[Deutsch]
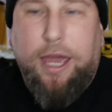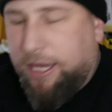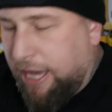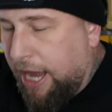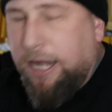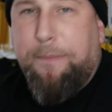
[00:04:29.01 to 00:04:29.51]
Ich
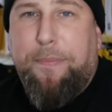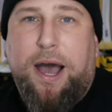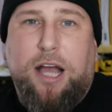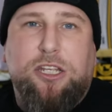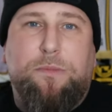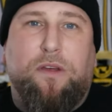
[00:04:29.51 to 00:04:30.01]
gehe in die
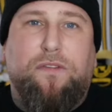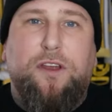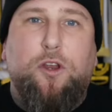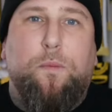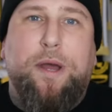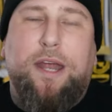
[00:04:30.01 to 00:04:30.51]
Parks, nehme das
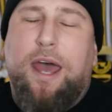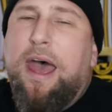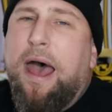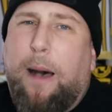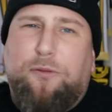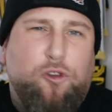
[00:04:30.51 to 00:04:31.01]
Video mit,
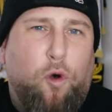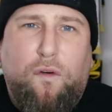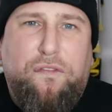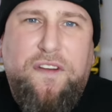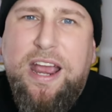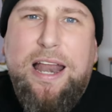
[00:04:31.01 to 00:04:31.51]
habe so
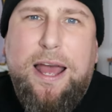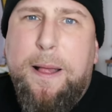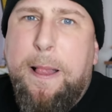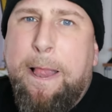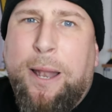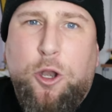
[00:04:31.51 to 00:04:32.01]
viele
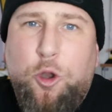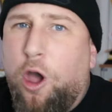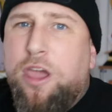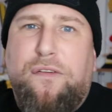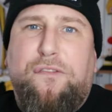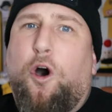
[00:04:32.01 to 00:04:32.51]

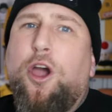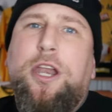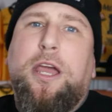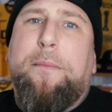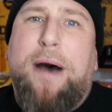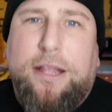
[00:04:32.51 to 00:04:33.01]
neue
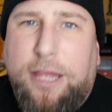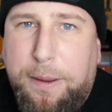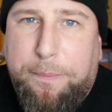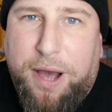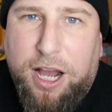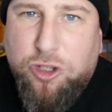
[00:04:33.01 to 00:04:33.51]
Freunde gemacht in die
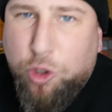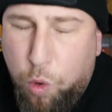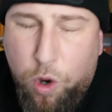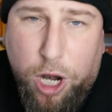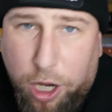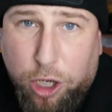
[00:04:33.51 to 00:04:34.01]
Parks,
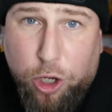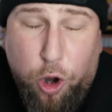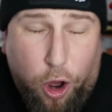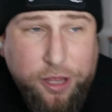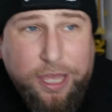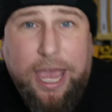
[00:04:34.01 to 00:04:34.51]
coole
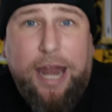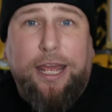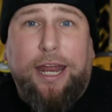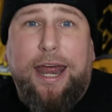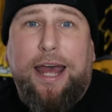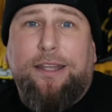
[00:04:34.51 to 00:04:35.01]
Leute
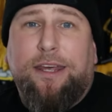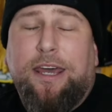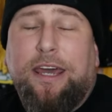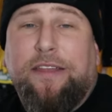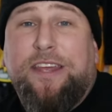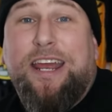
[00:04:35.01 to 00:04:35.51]
kennengelernt,
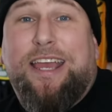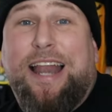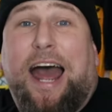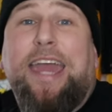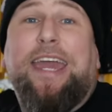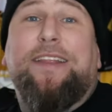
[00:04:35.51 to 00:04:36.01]
die die
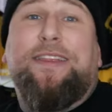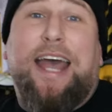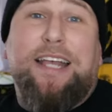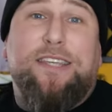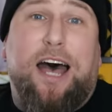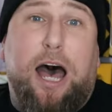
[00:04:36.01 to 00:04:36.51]
gleiche
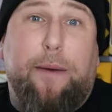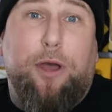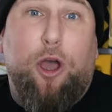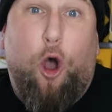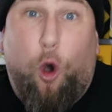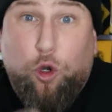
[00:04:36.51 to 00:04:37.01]
Interesse
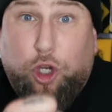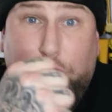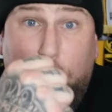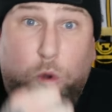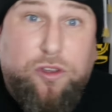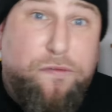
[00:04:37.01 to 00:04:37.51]
haben und
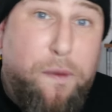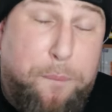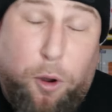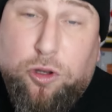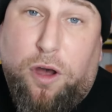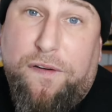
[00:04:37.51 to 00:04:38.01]
genauso viel
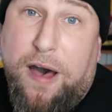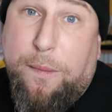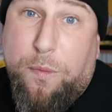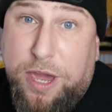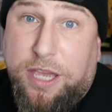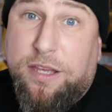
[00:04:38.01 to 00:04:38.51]
Bock drauf
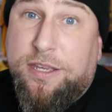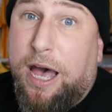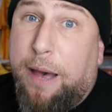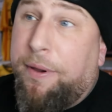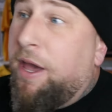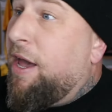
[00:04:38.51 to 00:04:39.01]
haben, wie ich das
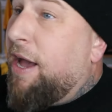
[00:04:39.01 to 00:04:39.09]
habe.